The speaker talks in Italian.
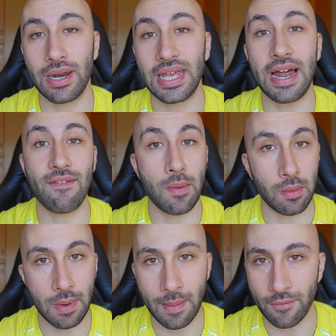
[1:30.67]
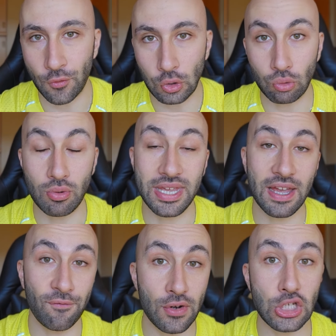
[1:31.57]
il grave problema infortuni
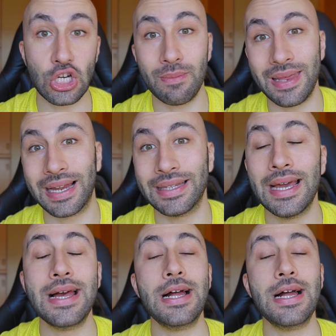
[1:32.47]
che affligge il Milan